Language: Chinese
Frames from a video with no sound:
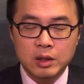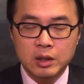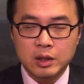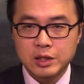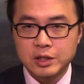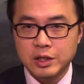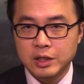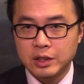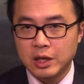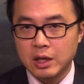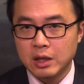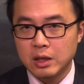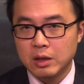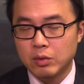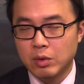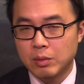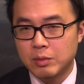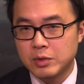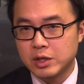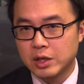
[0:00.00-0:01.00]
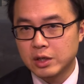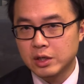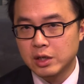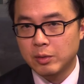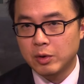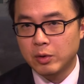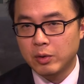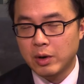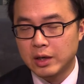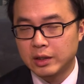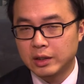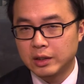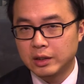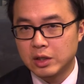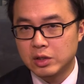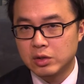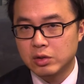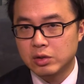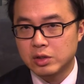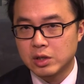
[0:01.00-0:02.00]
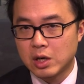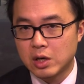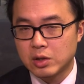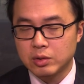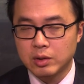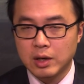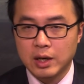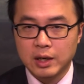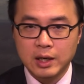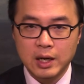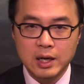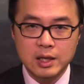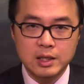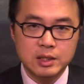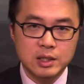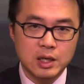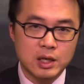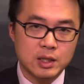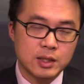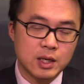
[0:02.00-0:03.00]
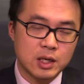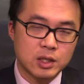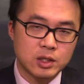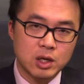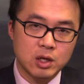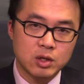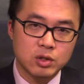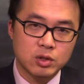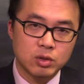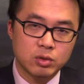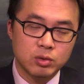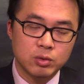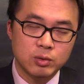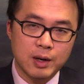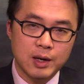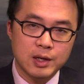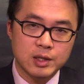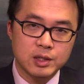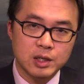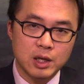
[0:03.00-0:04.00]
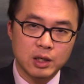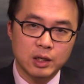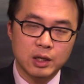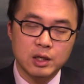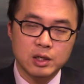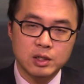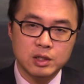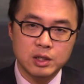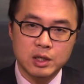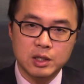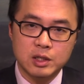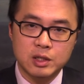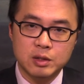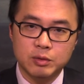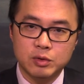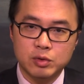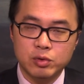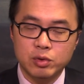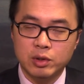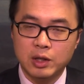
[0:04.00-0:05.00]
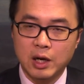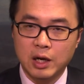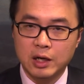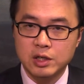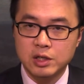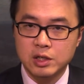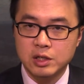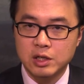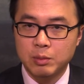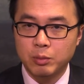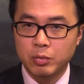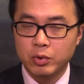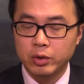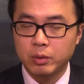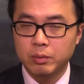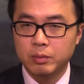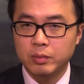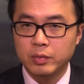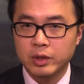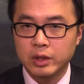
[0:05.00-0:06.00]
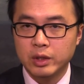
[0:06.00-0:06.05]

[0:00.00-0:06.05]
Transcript: 那今天我们这个热门话题呢，就着重来看一下，在上周五晚上的这一次巨大的市场波动，